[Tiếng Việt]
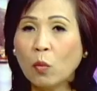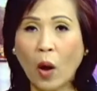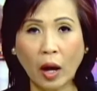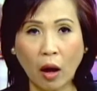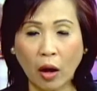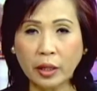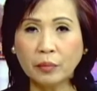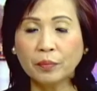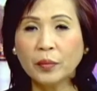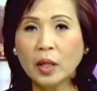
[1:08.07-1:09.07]
qua khỏi.
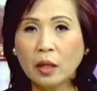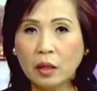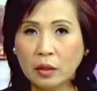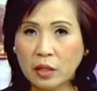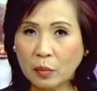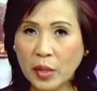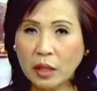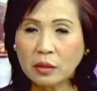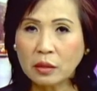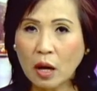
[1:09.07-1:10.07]
Được
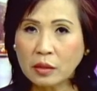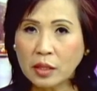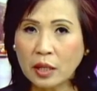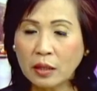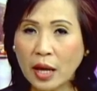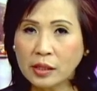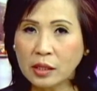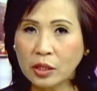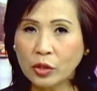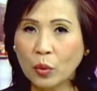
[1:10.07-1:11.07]
biết, Thornton đã
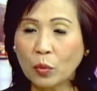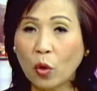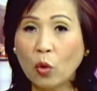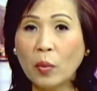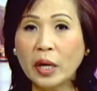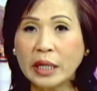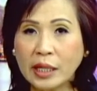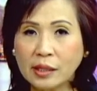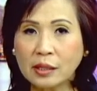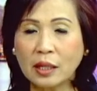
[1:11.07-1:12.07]
sử dụng Uber
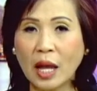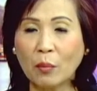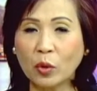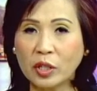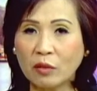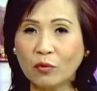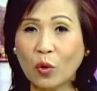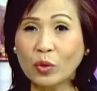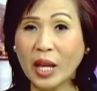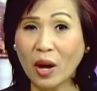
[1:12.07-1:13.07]
Eats là một dịch
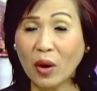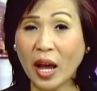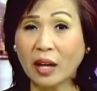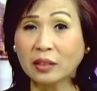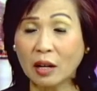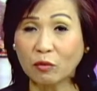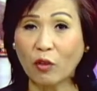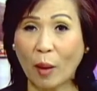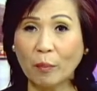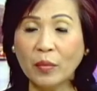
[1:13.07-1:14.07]
vụ giao hàng thực
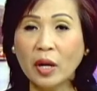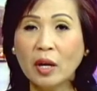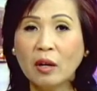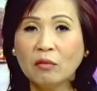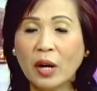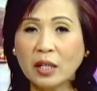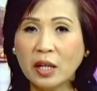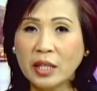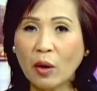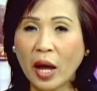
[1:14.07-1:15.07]
phẩm và
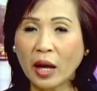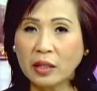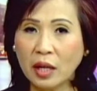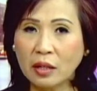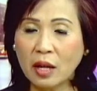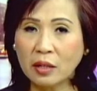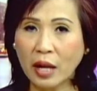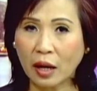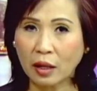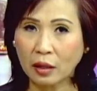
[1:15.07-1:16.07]
người giao hàng nhận đơn
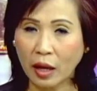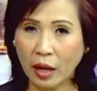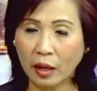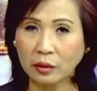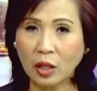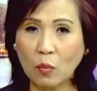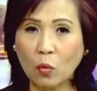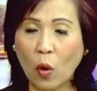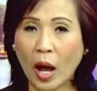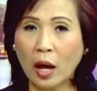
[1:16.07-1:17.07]
đặt hàng thông
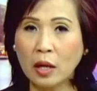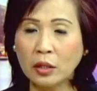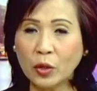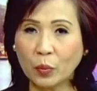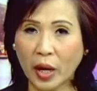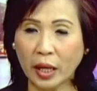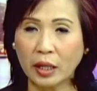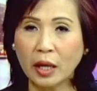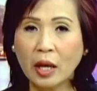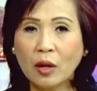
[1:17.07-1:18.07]
qua ứng dụng này.
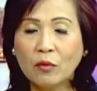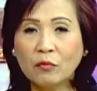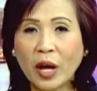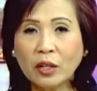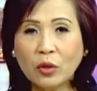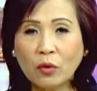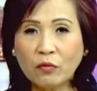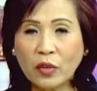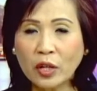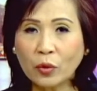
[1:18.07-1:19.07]
Phát ngôn
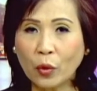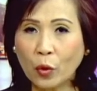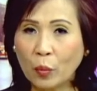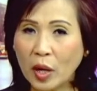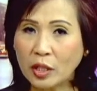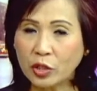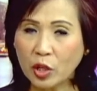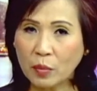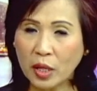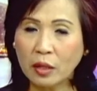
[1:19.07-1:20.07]
viên của Uber cho
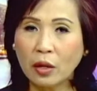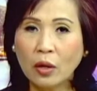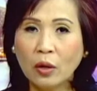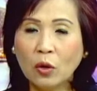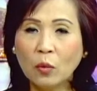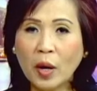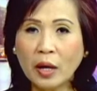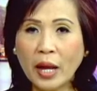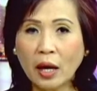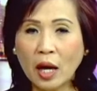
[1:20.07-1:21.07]
biết Uber
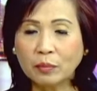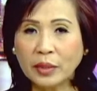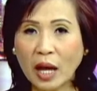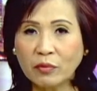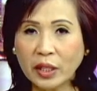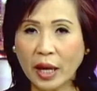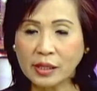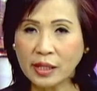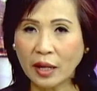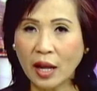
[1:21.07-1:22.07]
đang hợp tác với cảnh
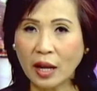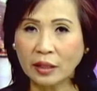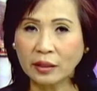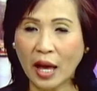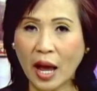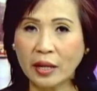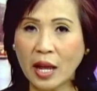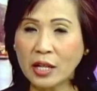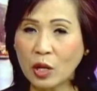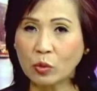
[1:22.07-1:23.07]
sát Atlanta để
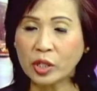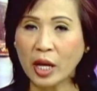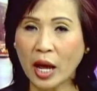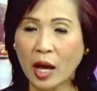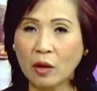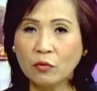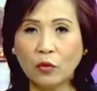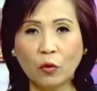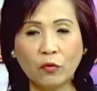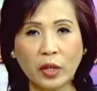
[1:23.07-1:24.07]
điều tra
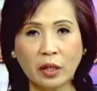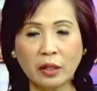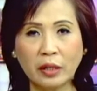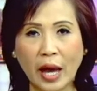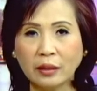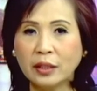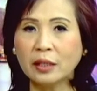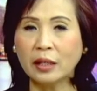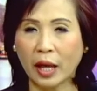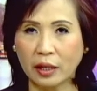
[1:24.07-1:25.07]
vụ việc đáng
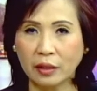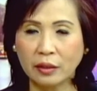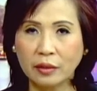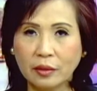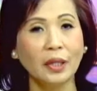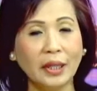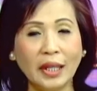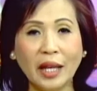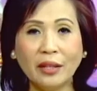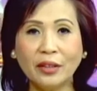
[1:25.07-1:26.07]
tiếc này.
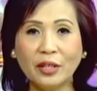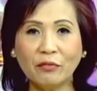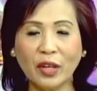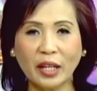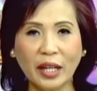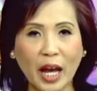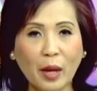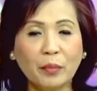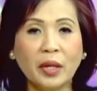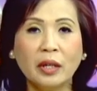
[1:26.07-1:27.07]
Tin từ Việt
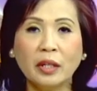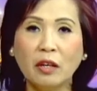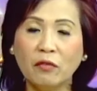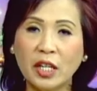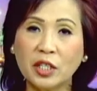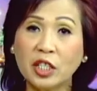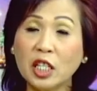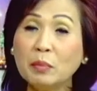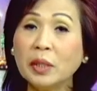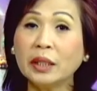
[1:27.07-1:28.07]
Nam, người Việt chi
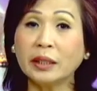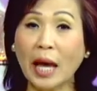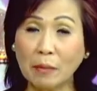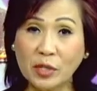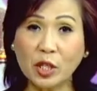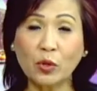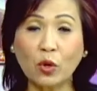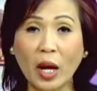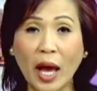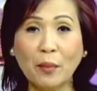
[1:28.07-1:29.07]
18 triệu đô
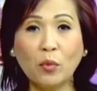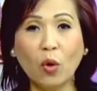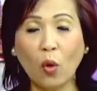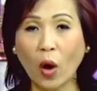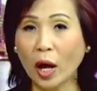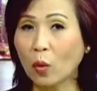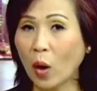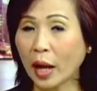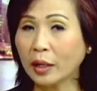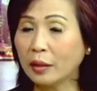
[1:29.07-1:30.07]
la mua hoa
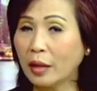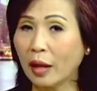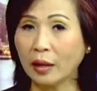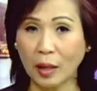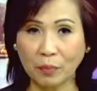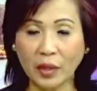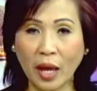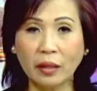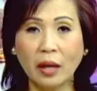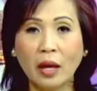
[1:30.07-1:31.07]
ngoại để ngắm
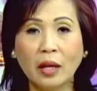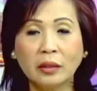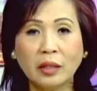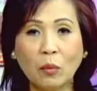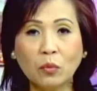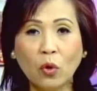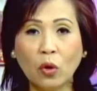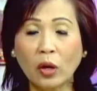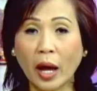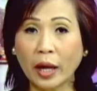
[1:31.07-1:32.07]
Tết. Tổng
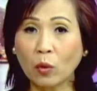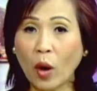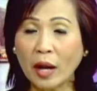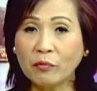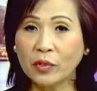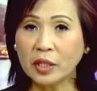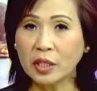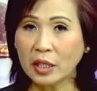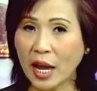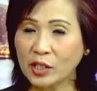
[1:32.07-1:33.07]
cục Hải quan vừa đưa
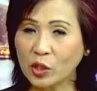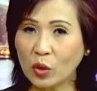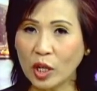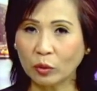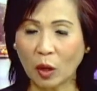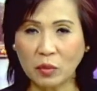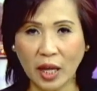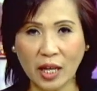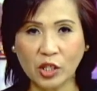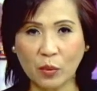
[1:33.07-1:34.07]
ra số liệu thống
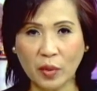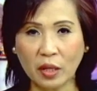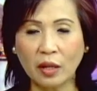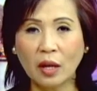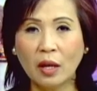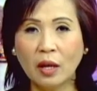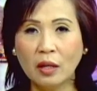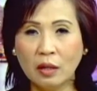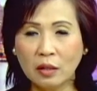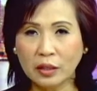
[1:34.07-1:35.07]
kê cho biết
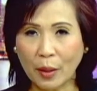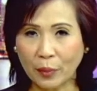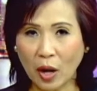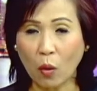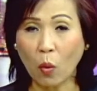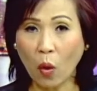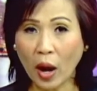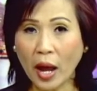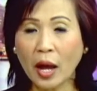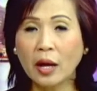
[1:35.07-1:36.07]
lượng nhập khẩu
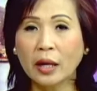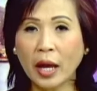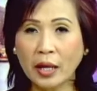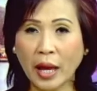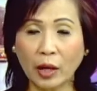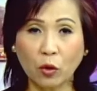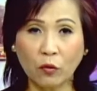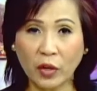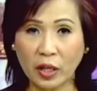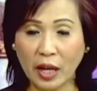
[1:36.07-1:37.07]
hoa cây cảnh của
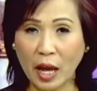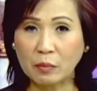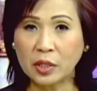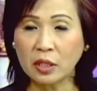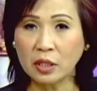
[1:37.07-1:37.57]
Việt Nam trước